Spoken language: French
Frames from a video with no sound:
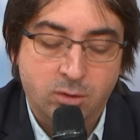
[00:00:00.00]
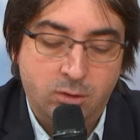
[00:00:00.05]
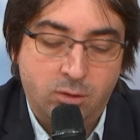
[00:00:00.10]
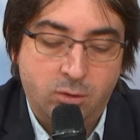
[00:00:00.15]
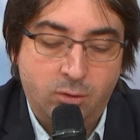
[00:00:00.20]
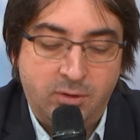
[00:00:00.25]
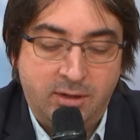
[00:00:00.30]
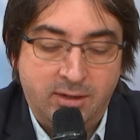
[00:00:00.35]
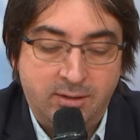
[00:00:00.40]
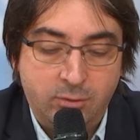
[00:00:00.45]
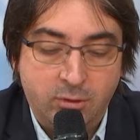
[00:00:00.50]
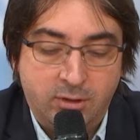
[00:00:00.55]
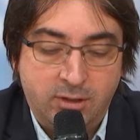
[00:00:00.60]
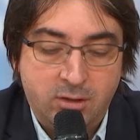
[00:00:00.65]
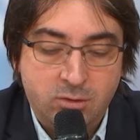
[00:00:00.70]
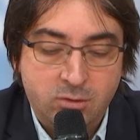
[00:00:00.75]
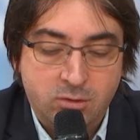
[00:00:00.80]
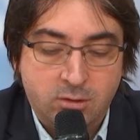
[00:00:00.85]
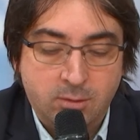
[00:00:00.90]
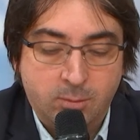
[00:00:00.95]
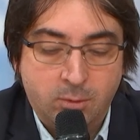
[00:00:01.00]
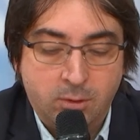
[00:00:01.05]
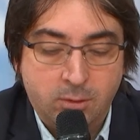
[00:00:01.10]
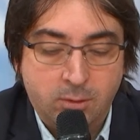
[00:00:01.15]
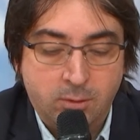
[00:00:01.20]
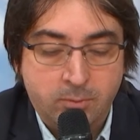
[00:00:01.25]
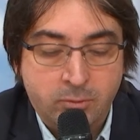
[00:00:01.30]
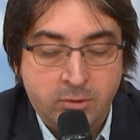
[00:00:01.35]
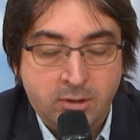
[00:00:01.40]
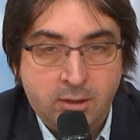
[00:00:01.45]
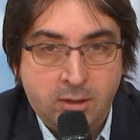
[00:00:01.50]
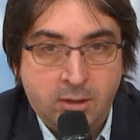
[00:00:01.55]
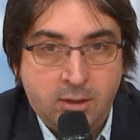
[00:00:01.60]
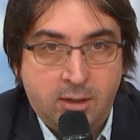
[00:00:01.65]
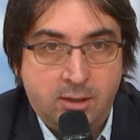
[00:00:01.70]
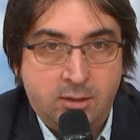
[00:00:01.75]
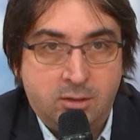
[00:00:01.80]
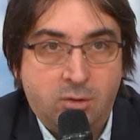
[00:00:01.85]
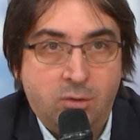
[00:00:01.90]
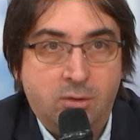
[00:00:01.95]
euh, qu'on vient d'évoquer, justement, euh,
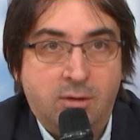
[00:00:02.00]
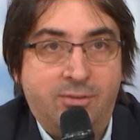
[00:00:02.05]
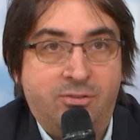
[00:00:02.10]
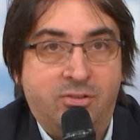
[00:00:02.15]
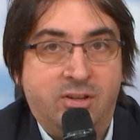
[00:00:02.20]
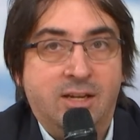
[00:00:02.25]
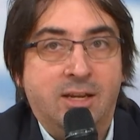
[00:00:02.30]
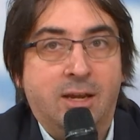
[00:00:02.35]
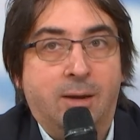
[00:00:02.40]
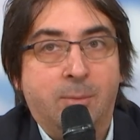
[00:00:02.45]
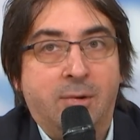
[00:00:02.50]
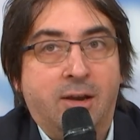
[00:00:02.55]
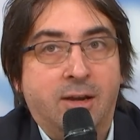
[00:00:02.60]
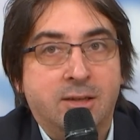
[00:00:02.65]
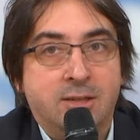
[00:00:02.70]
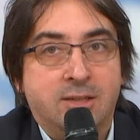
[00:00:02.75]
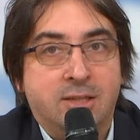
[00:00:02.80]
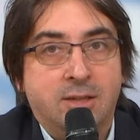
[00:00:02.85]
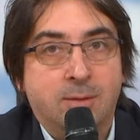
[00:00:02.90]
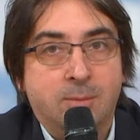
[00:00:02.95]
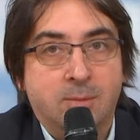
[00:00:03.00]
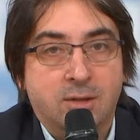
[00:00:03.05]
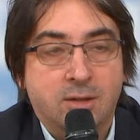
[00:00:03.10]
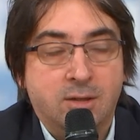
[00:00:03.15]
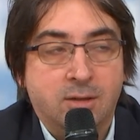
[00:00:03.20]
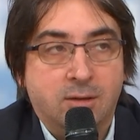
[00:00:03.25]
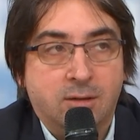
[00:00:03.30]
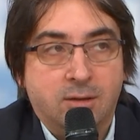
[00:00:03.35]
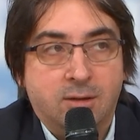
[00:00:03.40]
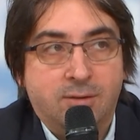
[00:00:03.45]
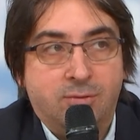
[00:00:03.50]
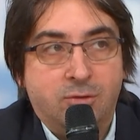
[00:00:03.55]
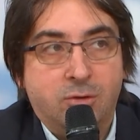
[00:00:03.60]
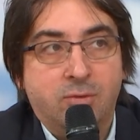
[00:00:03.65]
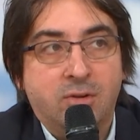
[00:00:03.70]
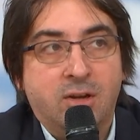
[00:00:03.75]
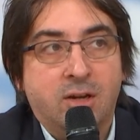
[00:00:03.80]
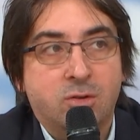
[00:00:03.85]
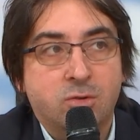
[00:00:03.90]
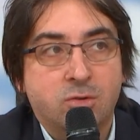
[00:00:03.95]
est-ce que la filière maritime et,
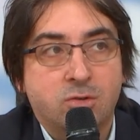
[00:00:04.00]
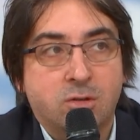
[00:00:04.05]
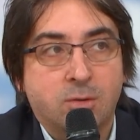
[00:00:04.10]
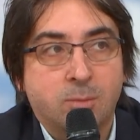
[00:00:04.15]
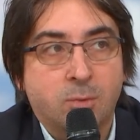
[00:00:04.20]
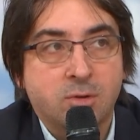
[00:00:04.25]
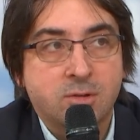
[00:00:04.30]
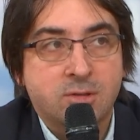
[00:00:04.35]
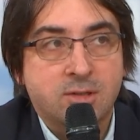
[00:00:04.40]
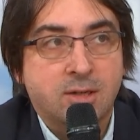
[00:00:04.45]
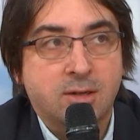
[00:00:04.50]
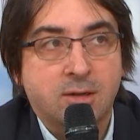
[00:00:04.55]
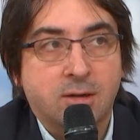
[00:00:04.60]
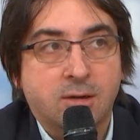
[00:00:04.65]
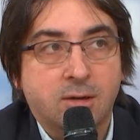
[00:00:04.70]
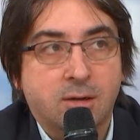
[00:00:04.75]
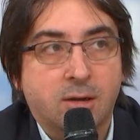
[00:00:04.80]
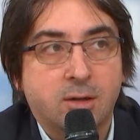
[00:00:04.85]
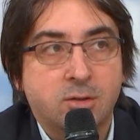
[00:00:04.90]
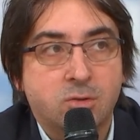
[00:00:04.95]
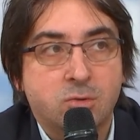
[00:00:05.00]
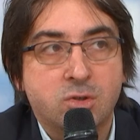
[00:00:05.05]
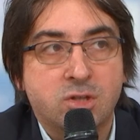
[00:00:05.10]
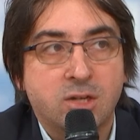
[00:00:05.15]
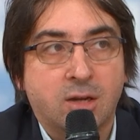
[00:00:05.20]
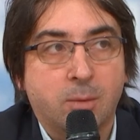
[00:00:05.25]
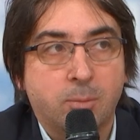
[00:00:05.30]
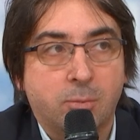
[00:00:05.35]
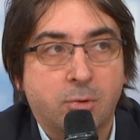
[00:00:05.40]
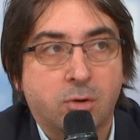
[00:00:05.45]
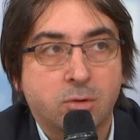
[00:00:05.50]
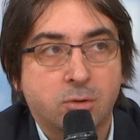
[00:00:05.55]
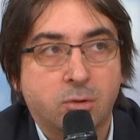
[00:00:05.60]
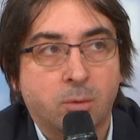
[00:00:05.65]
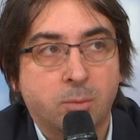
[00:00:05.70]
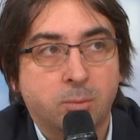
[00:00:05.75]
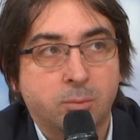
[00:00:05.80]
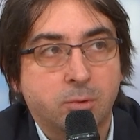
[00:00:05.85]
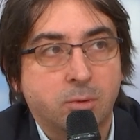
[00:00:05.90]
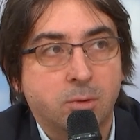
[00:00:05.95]
fluviale, justement, c'est un, sujet
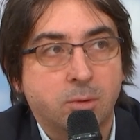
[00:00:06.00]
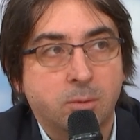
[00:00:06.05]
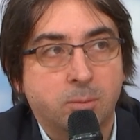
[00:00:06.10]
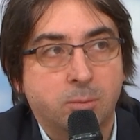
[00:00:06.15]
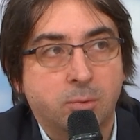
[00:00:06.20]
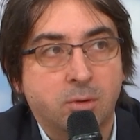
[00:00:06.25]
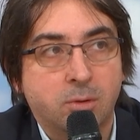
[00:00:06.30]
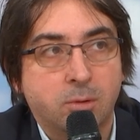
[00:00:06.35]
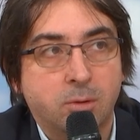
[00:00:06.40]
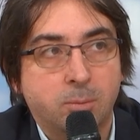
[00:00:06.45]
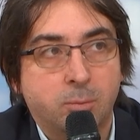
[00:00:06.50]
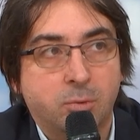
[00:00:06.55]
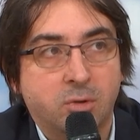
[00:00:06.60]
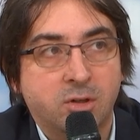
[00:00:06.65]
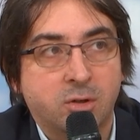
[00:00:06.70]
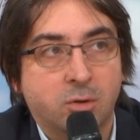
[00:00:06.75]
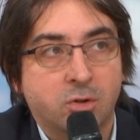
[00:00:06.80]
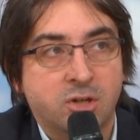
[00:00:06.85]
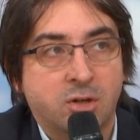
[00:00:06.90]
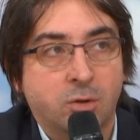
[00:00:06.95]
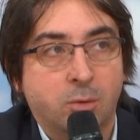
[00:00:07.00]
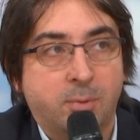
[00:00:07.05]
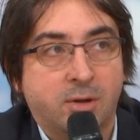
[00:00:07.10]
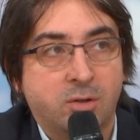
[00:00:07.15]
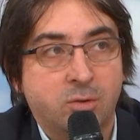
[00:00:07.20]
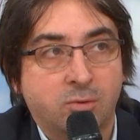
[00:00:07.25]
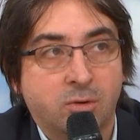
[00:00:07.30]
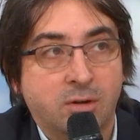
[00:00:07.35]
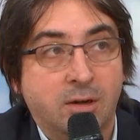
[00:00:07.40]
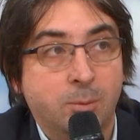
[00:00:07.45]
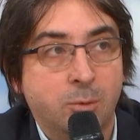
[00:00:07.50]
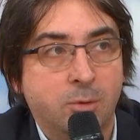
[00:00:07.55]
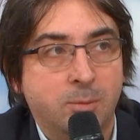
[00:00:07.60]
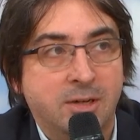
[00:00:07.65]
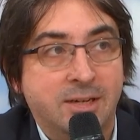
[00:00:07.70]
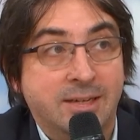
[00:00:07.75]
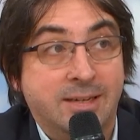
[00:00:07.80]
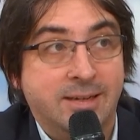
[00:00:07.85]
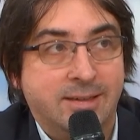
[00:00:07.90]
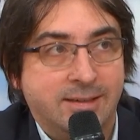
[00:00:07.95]
important pour, l'hydrogène On parle souvent de la
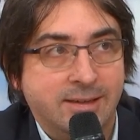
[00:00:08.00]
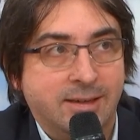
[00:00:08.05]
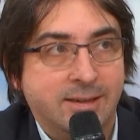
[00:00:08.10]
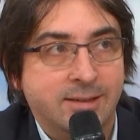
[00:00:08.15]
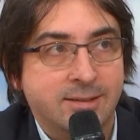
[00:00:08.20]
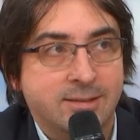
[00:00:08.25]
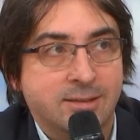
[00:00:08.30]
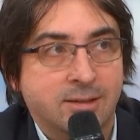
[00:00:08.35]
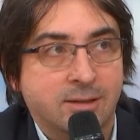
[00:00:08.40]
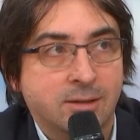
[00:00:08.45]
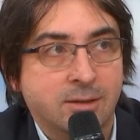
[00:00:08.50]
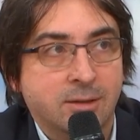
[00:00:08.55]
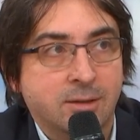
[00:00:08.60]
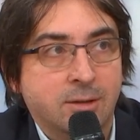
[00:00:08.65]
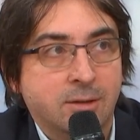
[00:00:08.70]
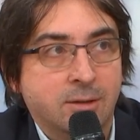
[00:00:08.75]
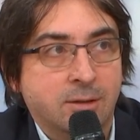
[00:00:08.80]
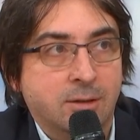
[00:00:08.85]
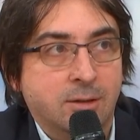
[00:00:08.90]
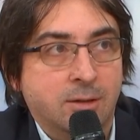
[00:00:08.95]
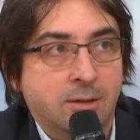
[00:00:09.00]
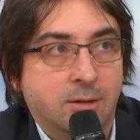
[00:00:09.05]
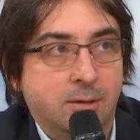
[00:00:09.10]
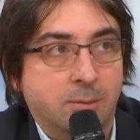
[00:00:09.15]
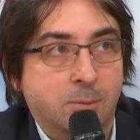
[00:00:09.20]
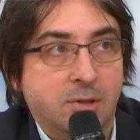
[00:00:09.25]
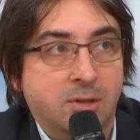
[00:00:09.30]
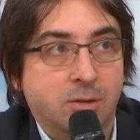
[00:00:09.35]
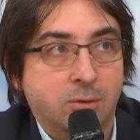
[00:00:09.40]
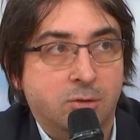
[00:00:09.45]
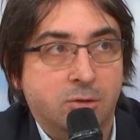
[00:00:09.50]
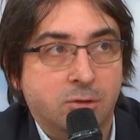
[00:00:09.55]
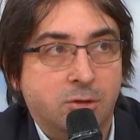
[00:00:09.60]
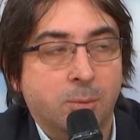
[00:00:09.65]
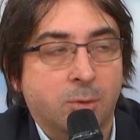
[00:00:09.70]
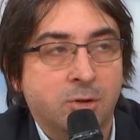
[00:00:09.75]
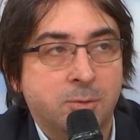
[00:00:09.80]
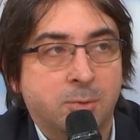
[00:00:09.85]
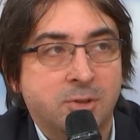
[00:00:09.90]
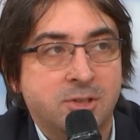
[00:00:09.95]
mobilité terrestre, mais
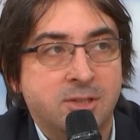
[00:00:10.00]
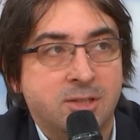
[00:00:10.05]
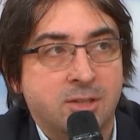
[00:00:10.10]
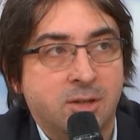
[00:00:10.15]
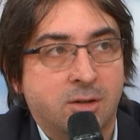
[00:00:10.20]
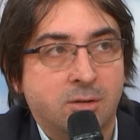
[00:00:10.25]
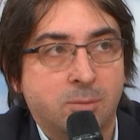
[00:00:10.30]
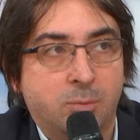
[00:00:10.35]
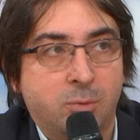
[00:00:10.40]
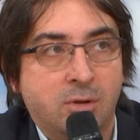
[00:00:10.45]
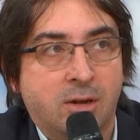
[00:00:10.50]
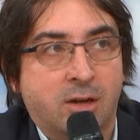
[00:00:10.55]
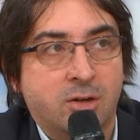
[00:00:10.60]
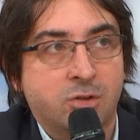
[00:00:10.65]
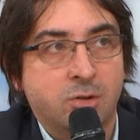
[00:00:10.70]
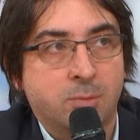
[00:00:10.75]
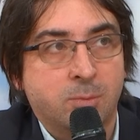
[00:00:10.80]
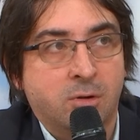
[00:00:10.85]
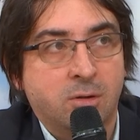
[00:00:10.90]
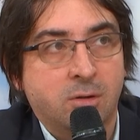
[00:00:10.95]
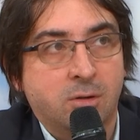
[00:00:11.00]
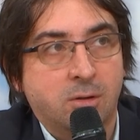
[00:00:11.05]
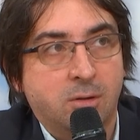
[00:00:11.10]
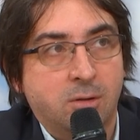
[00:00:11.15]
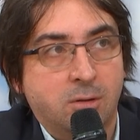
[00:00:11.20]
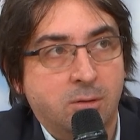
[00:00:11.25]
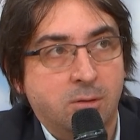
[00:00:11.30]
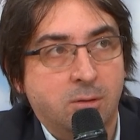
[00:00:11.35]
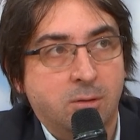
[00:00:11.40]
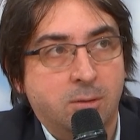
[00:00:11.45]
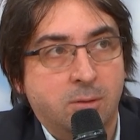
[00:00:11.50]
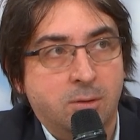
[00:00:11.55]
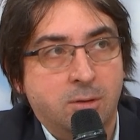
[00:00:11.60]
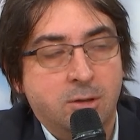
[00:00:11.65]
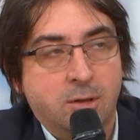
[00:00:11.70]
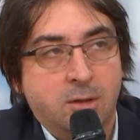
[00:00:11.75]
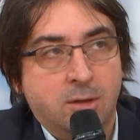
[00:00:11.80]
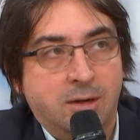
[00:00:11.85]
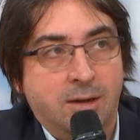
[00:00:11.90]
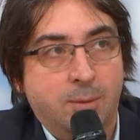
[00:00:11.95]
comment se positionne plus largement
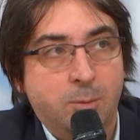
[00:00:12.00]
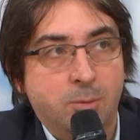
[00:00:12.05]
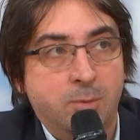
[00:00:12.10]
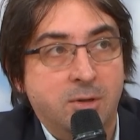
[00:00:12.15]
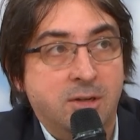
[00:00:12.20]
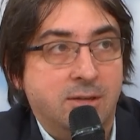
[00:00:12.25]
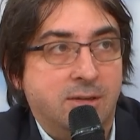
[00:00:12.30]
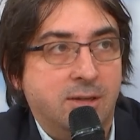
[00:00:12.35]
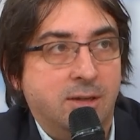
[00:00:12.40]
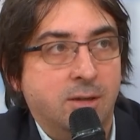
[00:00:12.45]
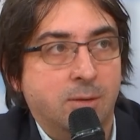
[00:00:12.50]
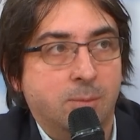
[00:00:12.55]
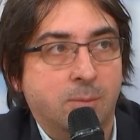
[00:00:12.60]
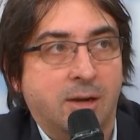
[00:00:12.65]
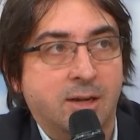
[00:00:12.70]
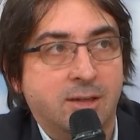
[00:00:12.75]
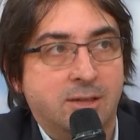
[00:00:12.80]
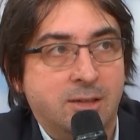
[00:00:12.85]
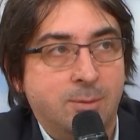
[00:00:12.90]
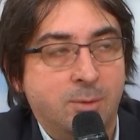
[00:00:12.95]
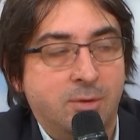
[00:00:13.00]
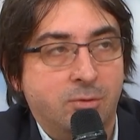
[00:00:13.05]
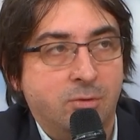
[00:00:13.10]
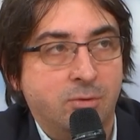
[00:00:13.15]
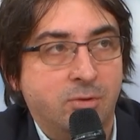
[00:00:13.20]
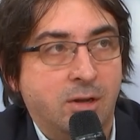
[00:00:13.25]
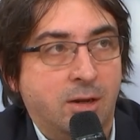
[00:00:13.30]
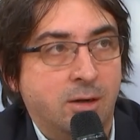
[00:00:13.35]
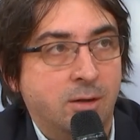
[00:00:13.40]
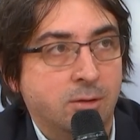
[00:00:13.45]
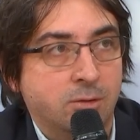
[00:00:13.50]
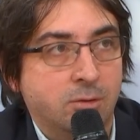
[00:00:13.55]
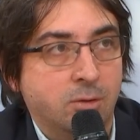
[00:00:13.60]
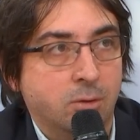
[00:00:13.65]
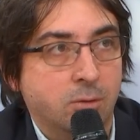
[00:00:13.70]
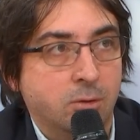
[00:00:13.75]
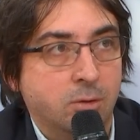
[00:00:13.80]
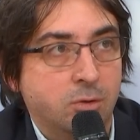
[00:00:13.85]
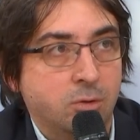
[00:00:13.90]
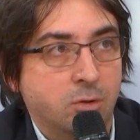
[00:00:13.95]
la mobilité maritime et fluviale
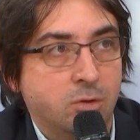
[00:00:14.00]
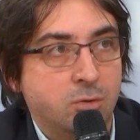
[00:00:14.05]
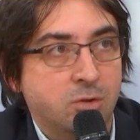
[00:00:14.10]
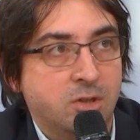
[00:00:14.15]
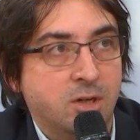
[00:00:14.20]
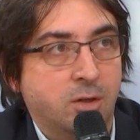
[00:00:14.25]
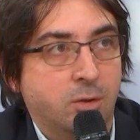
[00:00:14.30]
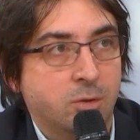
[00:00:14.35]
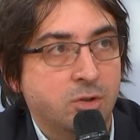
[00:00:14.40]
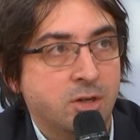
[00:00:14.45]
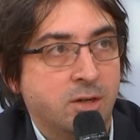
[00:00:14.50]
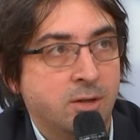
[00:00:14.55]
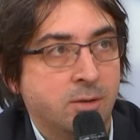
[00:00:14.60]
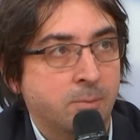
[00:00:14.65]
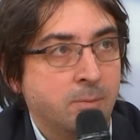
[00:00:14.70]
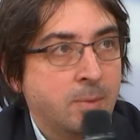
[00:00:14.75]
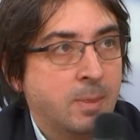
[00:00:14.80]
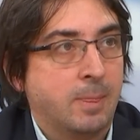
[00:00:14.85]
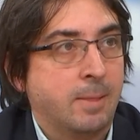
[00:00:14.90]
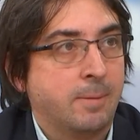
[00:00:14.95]
sur le sujet hydrogène